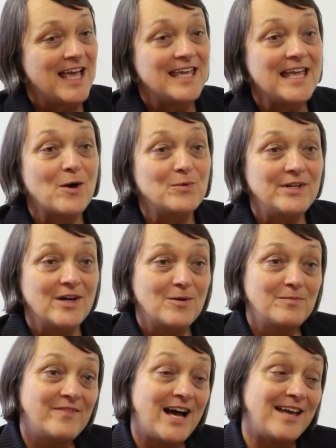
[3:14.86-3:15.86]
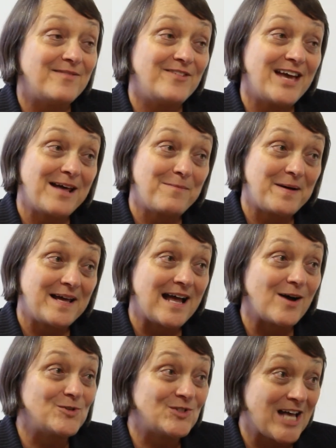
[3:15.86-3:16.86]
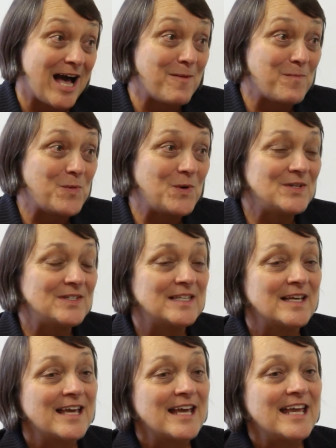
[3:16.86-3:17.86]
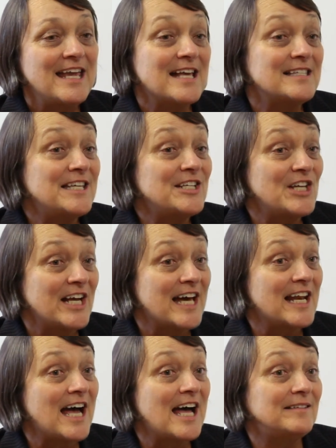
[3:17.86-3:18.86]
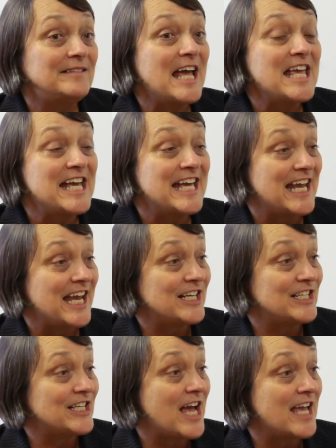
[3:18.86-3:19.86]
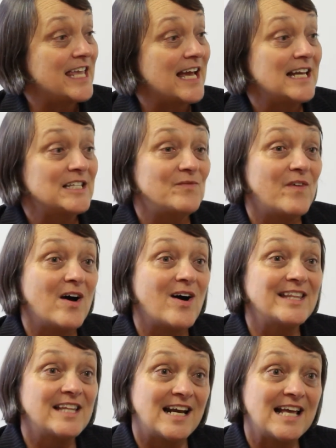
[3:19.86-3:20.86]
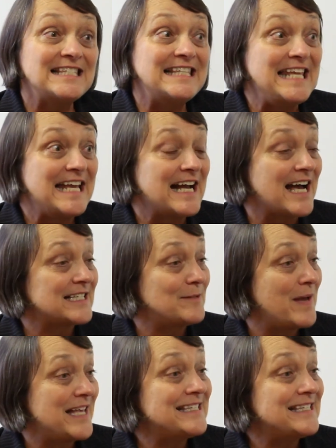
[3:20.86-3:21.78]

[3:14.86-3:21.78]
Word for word: e a união vai enviar para os campos e assim chegará na igreja e eles vão dar as dicas bem